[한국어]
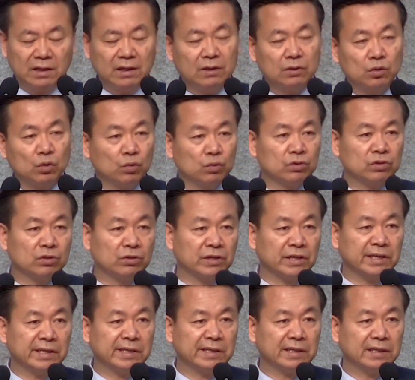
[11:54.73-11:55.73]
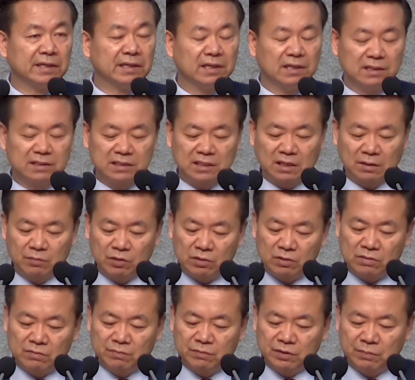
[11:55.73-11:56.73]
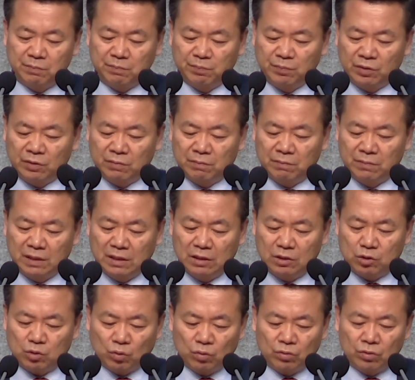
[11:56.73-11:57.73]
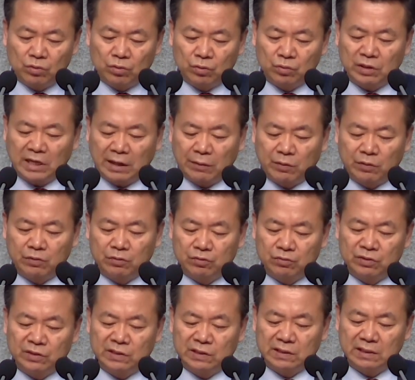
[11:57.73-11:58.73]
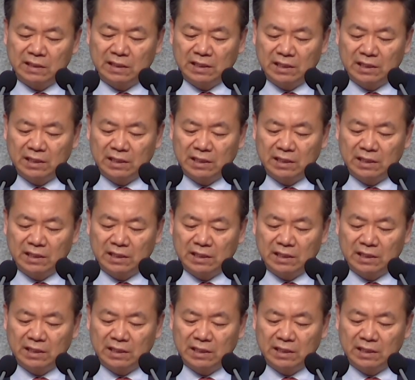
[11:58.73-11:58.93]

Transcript: 동성애, 차별금지법, 종교 다원주의,